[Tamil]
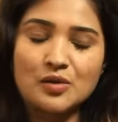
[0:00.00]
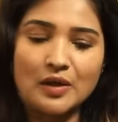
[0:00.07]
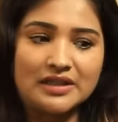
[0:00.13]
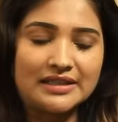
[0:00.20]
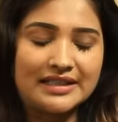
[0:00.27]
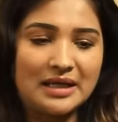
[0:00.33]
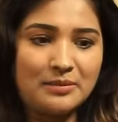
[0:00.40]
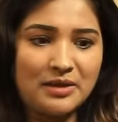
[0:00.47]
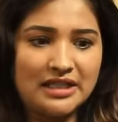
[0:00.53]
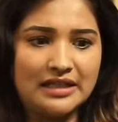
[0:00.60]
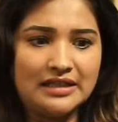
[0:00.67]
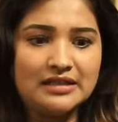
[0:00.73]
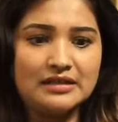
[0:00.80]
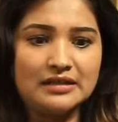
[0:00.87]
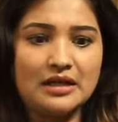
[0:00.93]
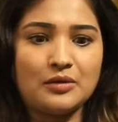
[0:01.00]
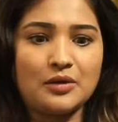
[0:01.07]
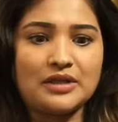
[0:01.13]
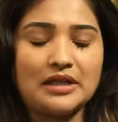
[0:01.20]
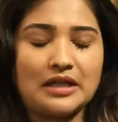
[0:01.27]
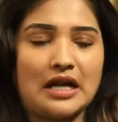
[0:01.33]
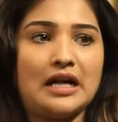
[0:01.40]
ஸோ அந்த டைமில் எழுந்து
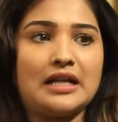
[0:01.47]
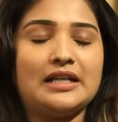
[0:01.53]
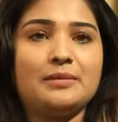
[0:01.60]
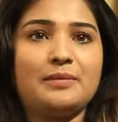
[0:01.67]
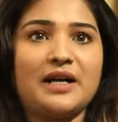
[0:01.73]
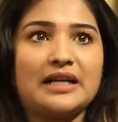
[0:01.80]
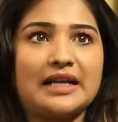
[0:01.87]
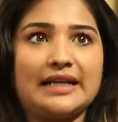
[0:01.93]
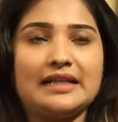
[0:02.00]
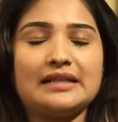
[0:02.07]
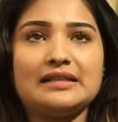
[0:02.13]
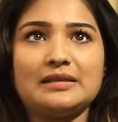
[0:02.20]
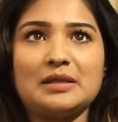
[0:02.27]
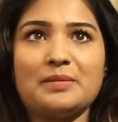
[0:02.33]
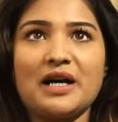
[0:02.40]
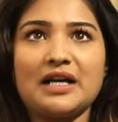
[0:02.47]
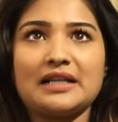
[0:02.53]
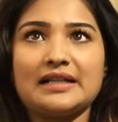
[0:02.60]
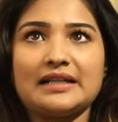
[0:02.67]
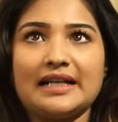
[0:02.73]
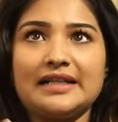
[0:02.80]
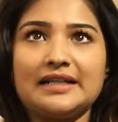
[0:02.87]
நான் ஒரு காலையில் பார்க்குறேன் எட்டாம் தேதி
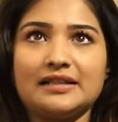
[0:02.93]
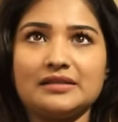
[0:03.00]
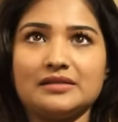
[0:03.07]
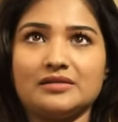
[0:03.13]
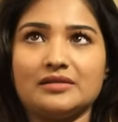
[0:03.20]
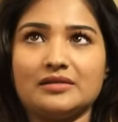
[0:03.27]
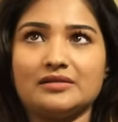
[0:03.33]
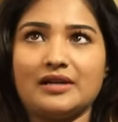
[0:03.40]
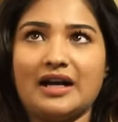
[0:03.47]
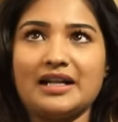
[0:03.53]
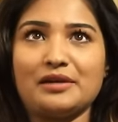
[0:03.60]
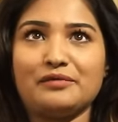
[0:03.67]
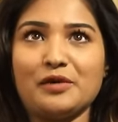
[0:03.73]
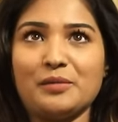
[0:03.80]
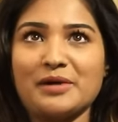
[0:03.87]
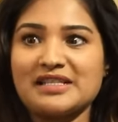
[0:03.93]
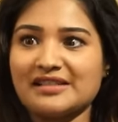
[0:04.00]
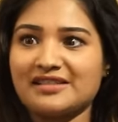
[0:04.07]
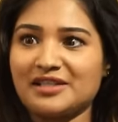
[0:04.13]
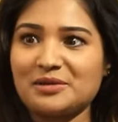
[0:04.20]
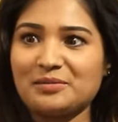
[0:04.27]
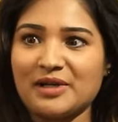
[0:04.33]
பார்க்குறேன் நைட்டு ஐ லவ் யூ
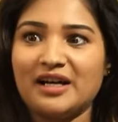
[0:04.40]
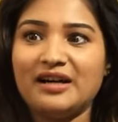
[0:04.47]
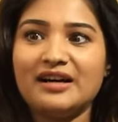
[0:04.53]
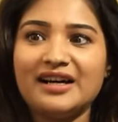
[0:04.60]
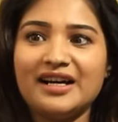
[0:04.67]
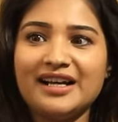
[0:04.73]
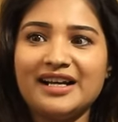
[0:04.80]
மெசேஜ் அனுப்புகிறா